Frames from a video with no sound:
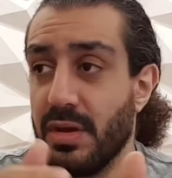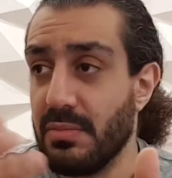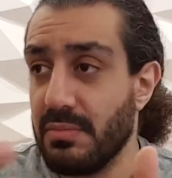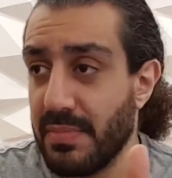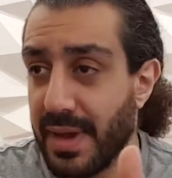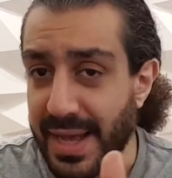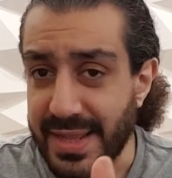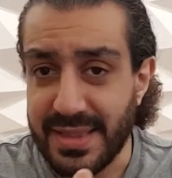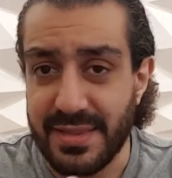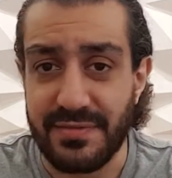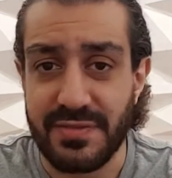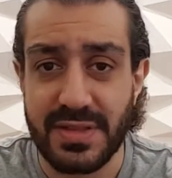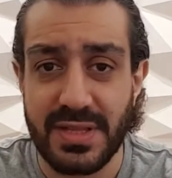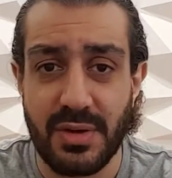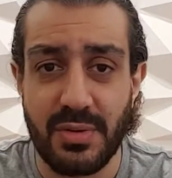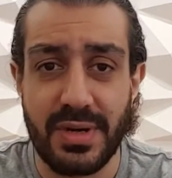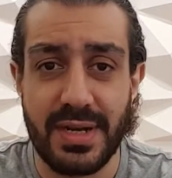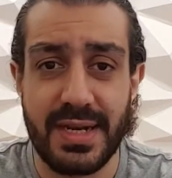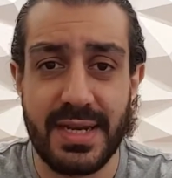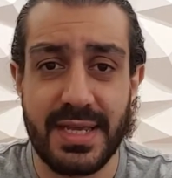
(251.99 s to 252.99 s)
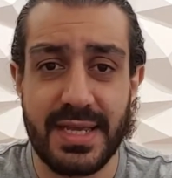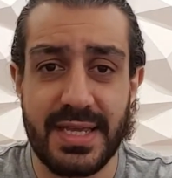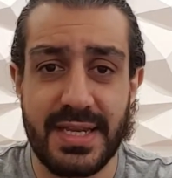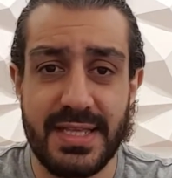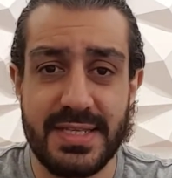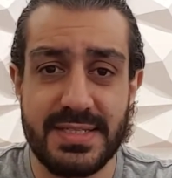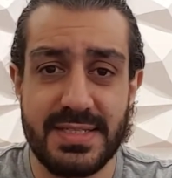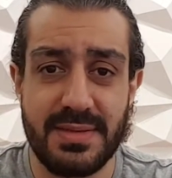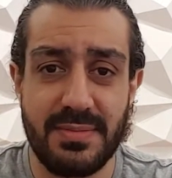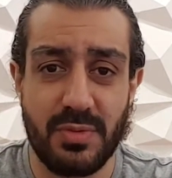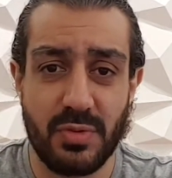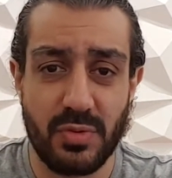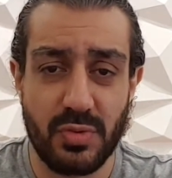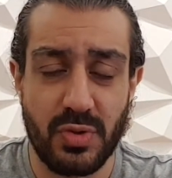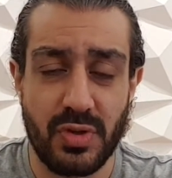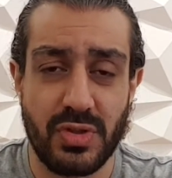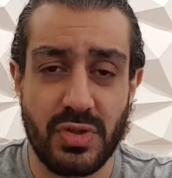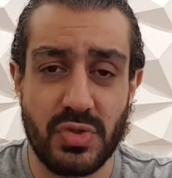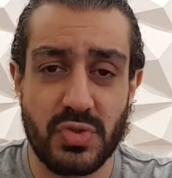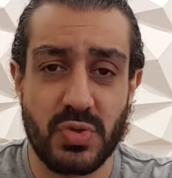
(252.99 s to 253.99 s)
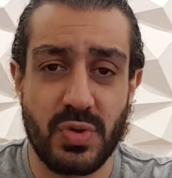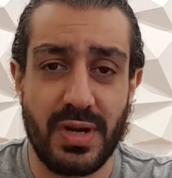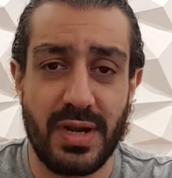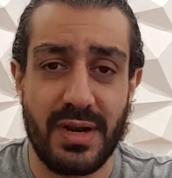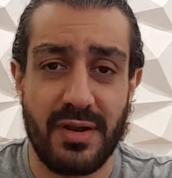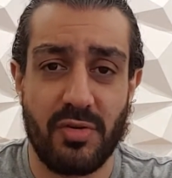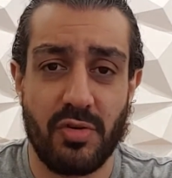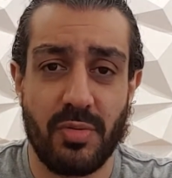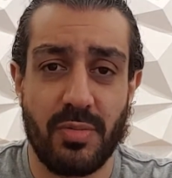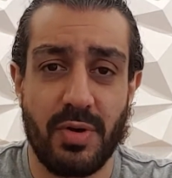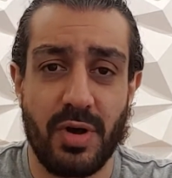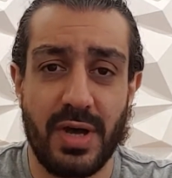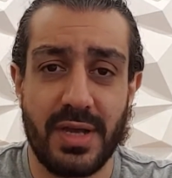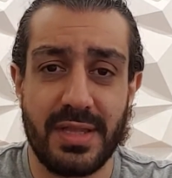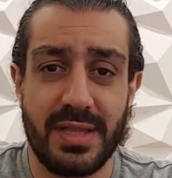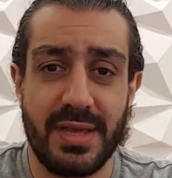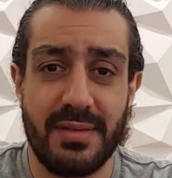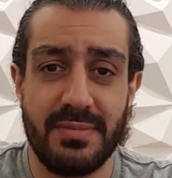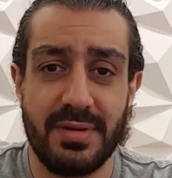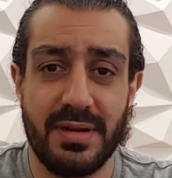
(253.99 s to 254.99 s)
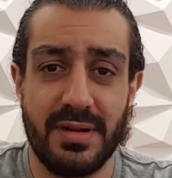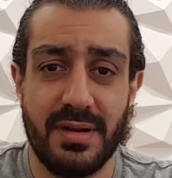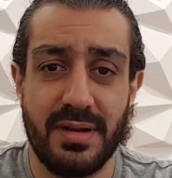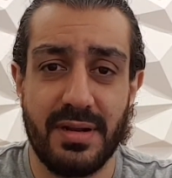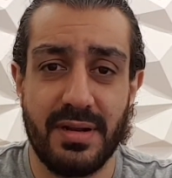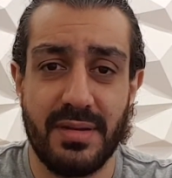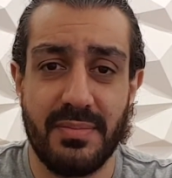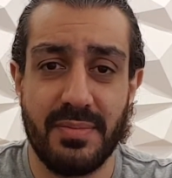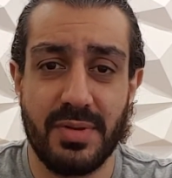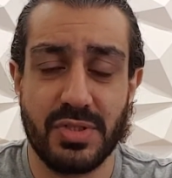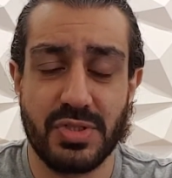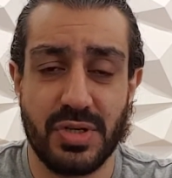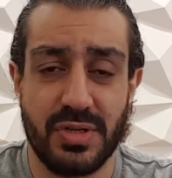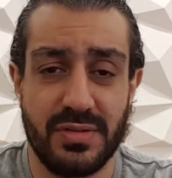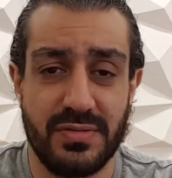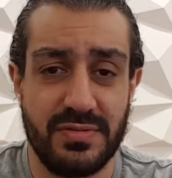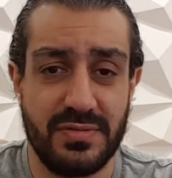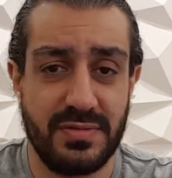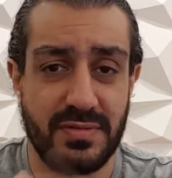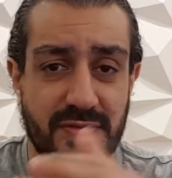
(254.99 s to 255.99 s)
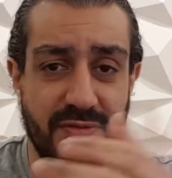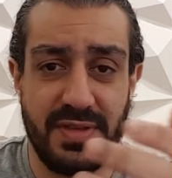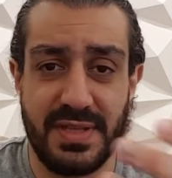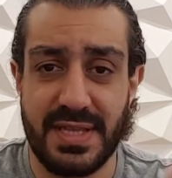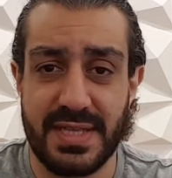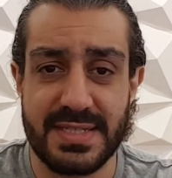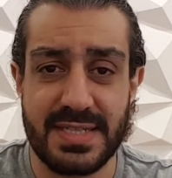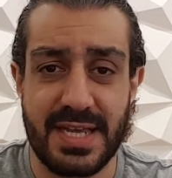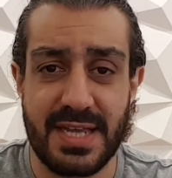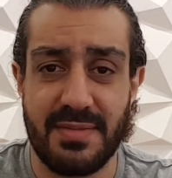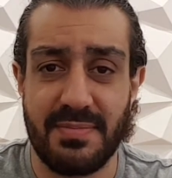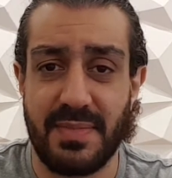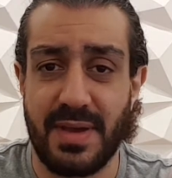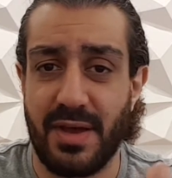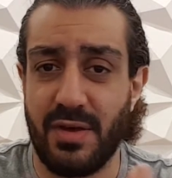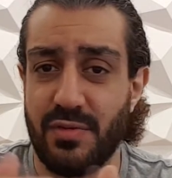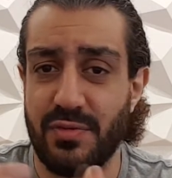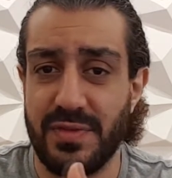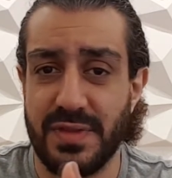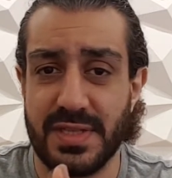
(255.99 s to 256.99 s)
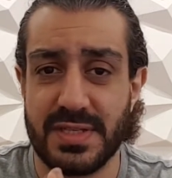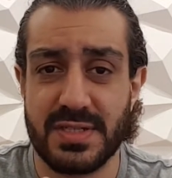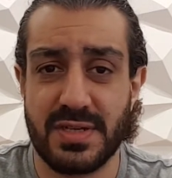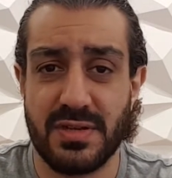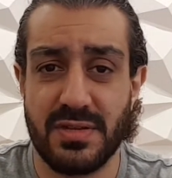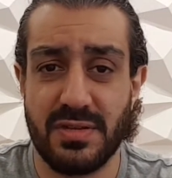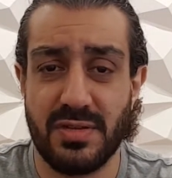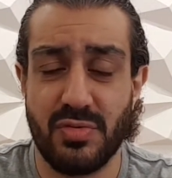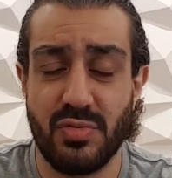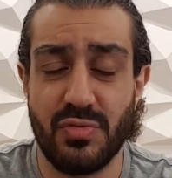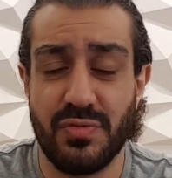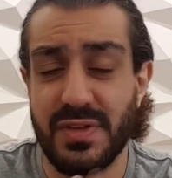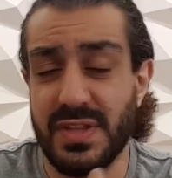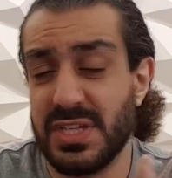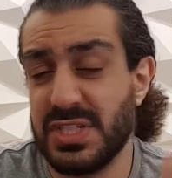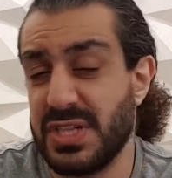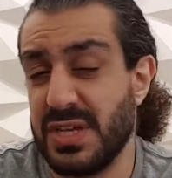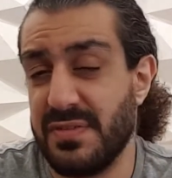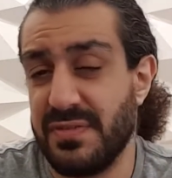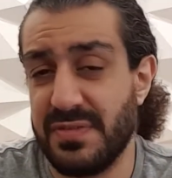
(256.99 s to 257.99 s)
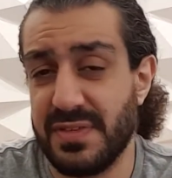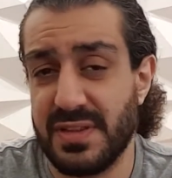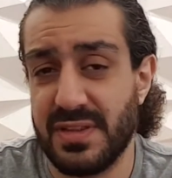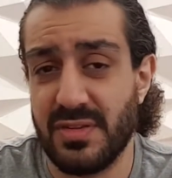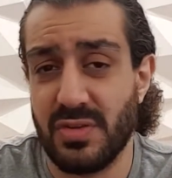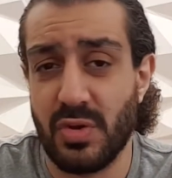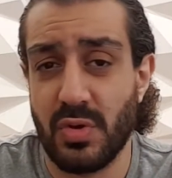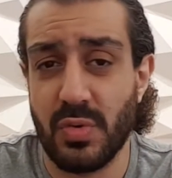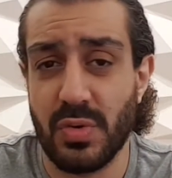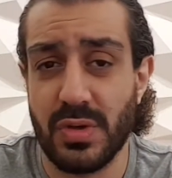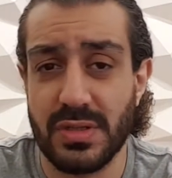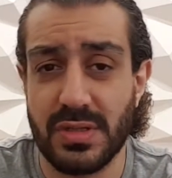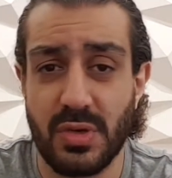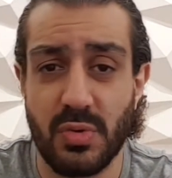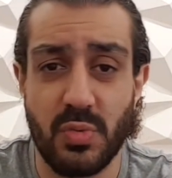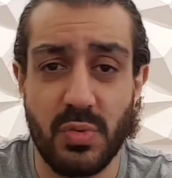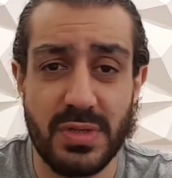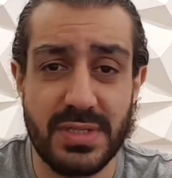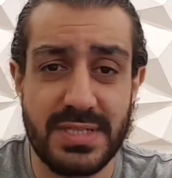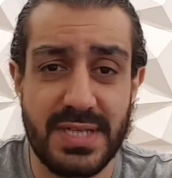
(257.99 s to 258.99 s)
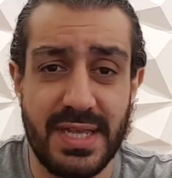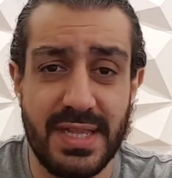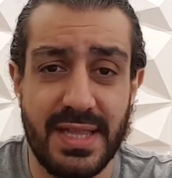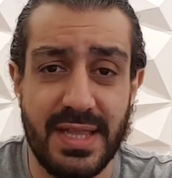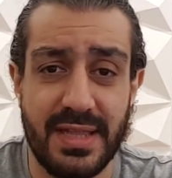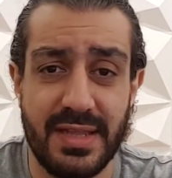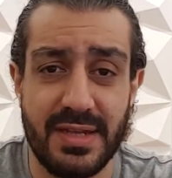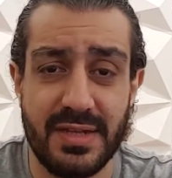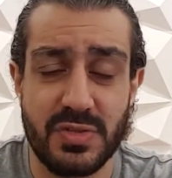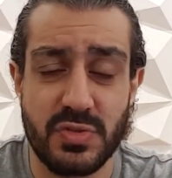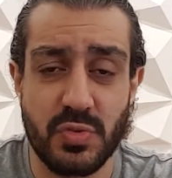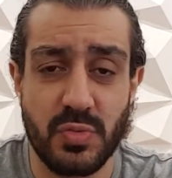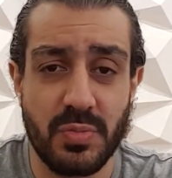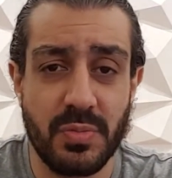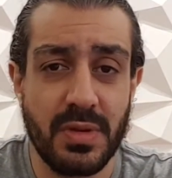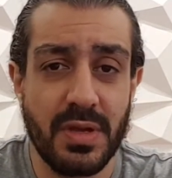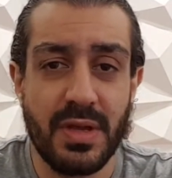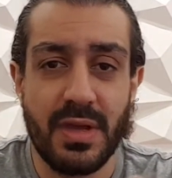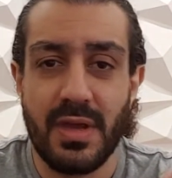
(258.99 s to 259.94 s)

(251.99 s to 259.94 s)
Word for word: حتى في الدوري الانجليزي موضوع النزول على ركبه واحده قبل الماتشات في ناس كانت معاه وفي ناس كانت ضده وفي ناس شافت ان هو طول زياده عن اللزوم